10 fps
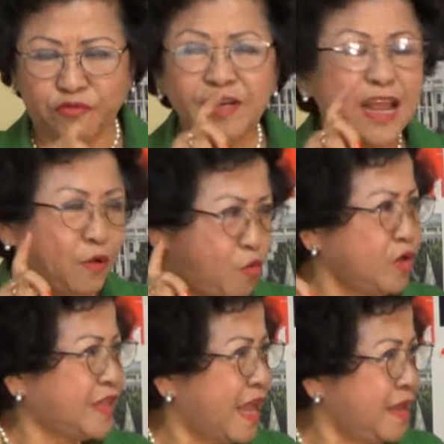vấn đề
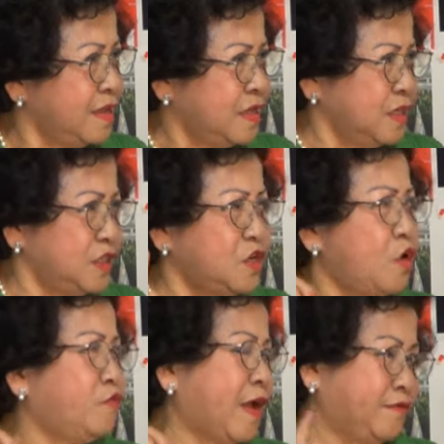quốc tế chứ
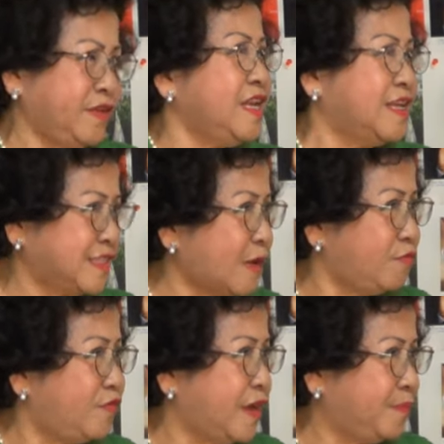không phải vấn đề
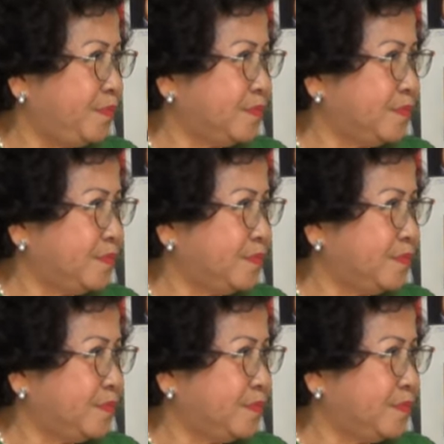song phương.